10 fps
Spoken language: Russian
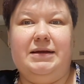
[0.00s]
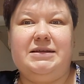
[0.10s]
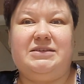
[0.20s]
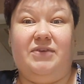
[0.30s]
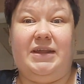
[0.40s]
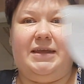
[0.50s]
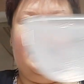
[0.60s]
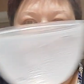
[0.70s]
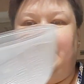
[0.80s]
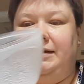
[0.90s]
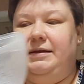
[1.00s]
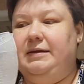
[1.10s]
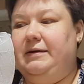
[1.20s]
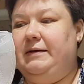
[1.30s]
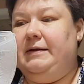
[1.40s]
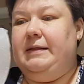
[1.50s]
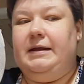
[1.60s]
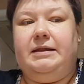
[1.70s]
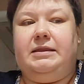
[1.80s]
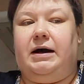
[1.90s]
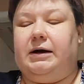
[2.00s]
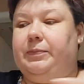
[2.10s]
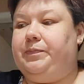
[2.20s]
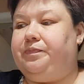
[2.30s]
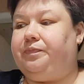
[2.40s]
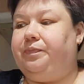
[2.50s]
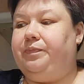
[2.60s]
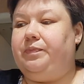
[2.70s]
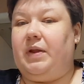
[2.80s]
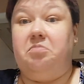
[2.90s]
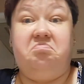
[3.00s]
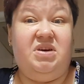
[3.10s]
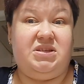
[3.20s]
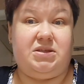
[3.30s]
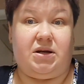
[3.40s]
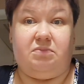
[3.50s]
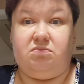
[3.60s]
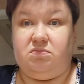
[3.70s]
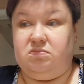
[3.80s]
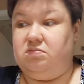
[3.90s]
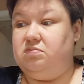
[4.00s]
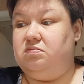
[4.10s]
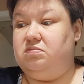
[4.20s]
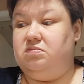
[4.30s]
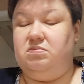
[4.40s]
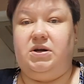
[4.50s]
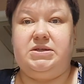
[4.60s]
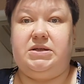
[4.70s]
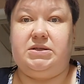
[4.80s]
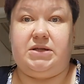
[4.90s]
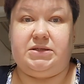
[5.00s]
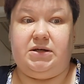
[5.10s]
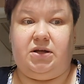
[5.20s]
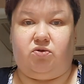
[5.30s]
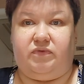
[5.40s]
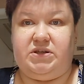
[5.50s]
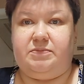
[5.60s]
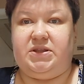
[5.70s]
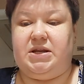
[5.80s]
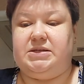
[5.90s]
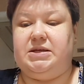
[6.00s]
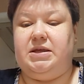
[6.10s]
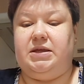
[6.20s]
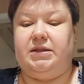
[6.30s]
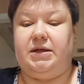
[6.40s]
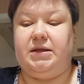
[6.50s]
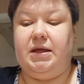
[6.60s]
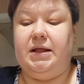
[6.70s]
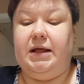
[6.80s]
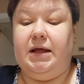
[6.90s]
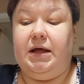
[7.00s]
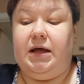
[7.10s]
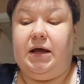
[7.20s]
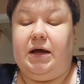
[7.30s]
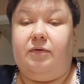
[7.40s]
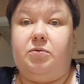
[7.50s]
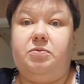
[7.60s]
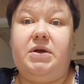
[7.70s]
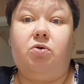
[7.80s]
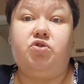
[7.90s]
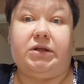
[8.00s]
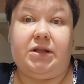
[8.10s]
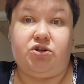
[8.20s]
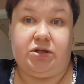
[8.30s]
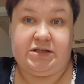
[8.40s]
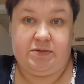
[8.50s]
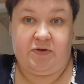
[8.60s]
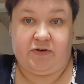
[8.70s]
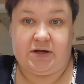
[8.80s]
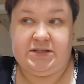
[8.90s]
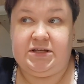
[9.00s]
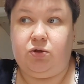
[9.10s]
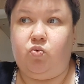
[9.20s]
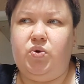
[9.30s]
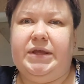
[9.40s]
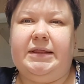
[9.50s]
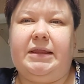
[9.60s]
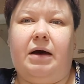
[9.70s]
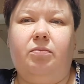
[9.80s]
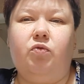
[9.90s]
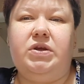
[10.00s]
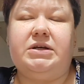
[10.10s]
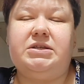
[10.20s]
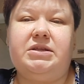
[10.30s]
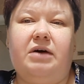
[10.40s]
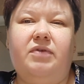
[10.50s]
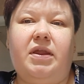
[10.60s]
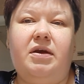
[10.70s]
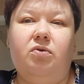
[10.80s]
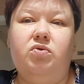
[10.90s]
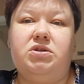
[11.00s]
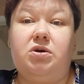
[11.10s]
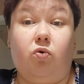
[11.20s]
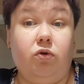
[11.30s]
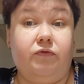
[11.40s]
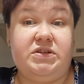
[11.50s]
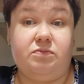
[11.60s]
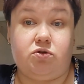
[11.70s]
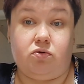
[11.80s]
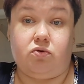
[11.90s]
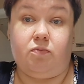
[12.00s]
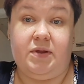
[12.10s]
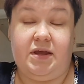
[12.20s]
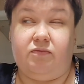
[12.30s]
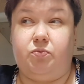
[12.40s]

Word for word: Сварила. Так, быстро. Раз, раз, раз и готово. И смотреть за ней не надо. В общем, я уже отложила себе в корзину, и там у них цена варьируется от 800 рублей.